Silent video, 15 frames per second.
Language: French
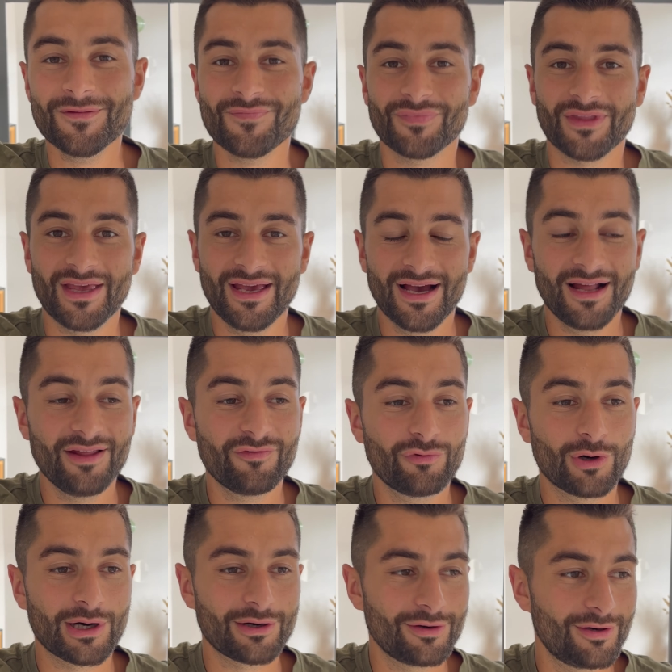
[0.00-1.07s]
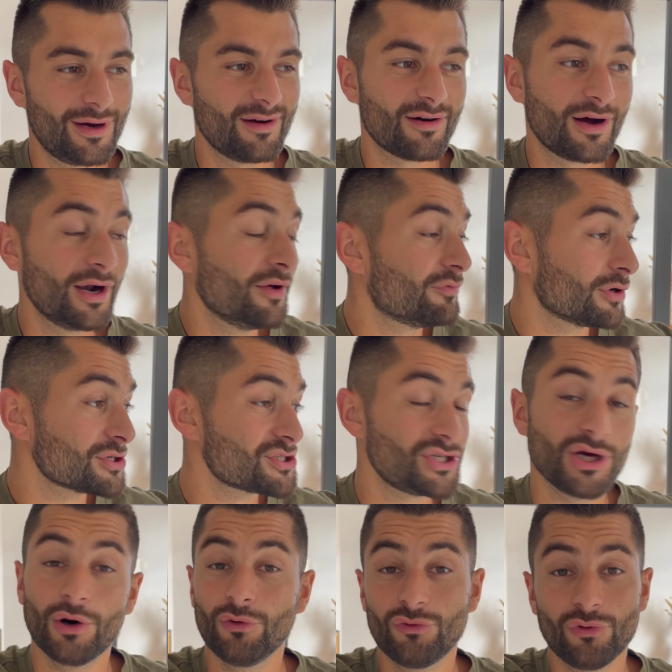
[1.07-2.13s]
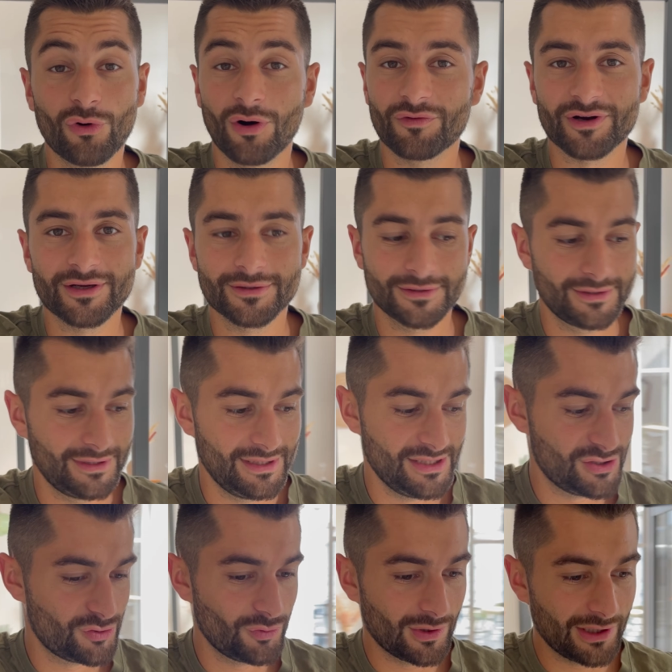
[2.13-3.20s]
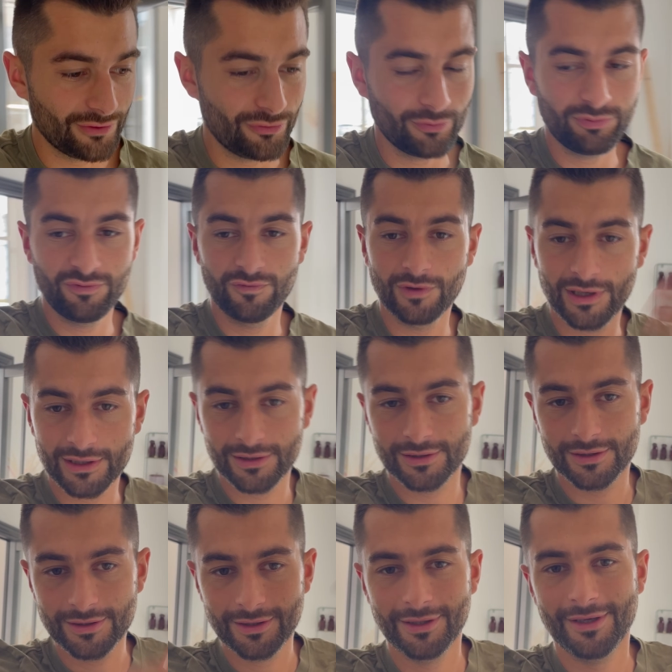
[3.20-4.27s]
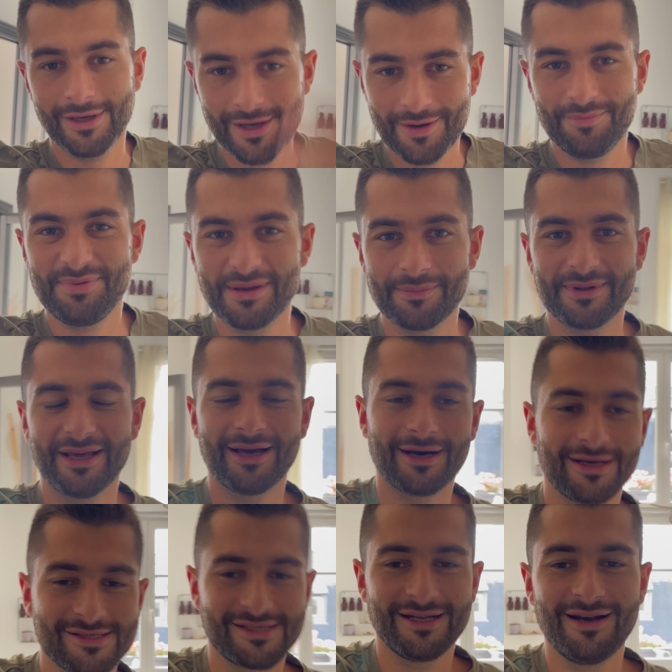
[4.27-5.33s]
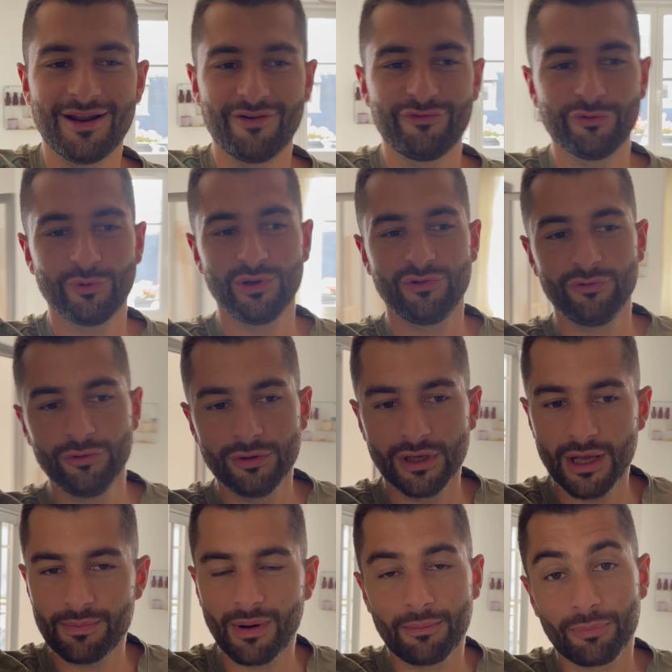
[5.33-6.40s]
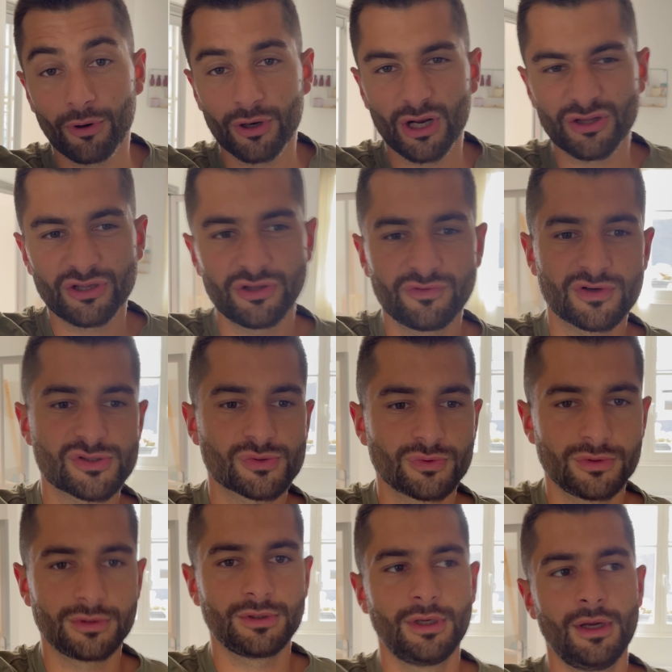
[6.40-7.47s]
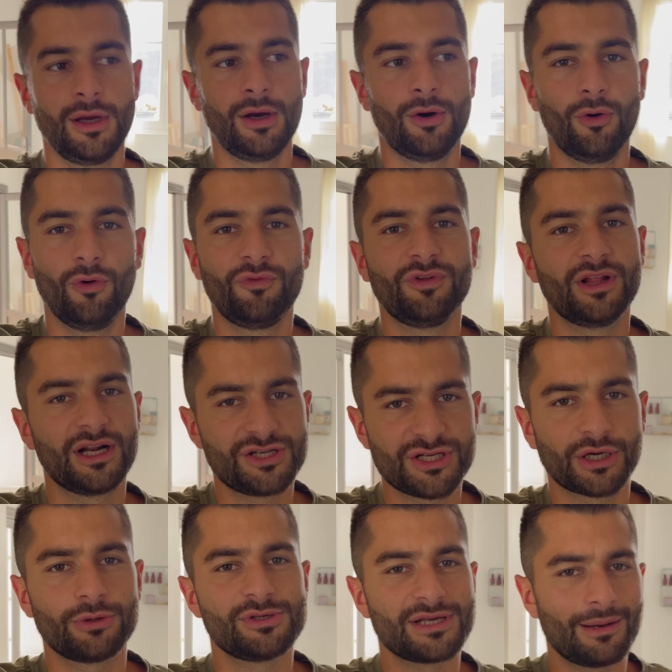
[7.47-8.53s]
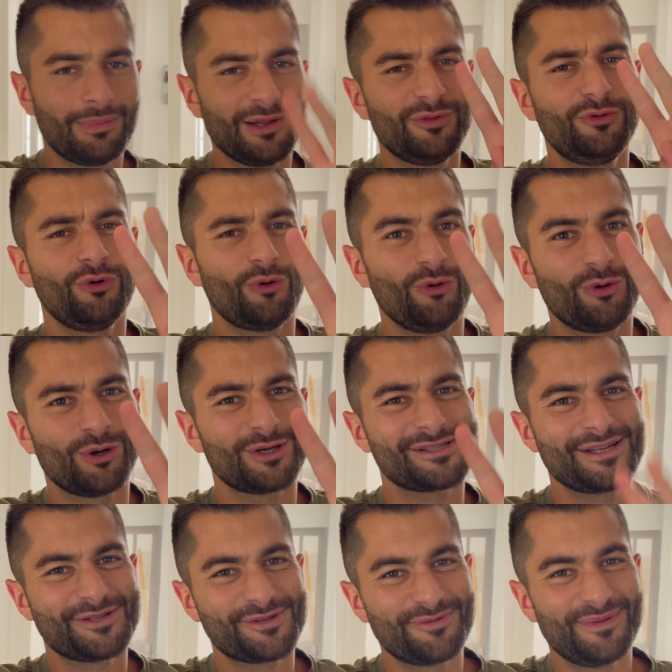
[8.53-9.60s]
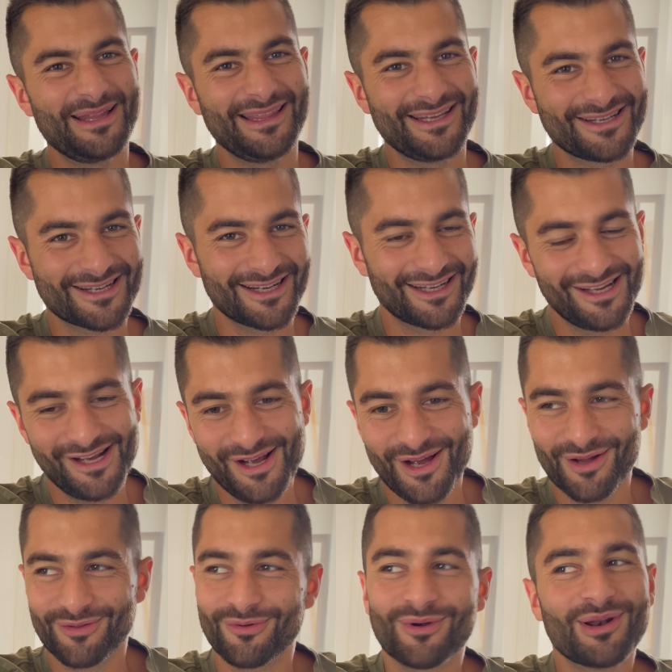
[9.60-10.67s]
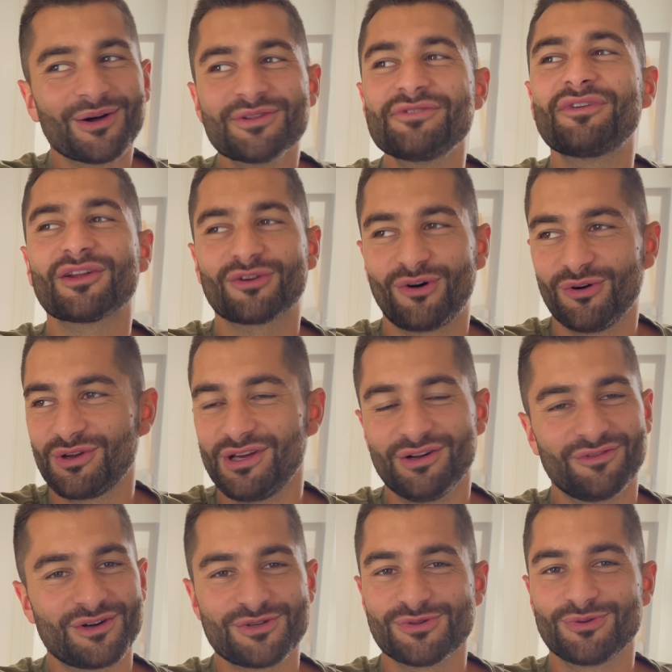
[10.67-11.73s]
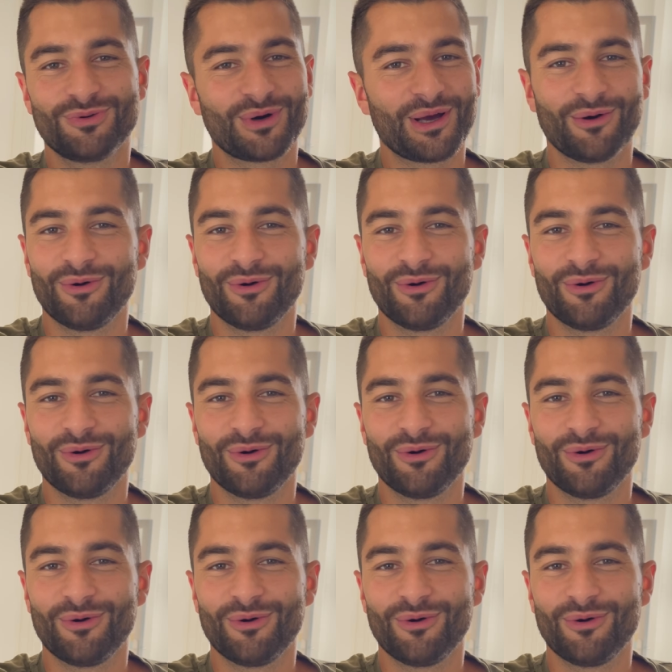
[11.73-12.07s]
et aller voir, euh, aller voir ce qu'il y a autour en vrai. Histoire de pouvoir euh, bien me décrasser de l'avion et tout et pas me prendre la tête. De toute façon, euh, au final, j'ai réussi à battre deux records cette semaine déjà. Donc là, on y va tranquille, on va juste courir au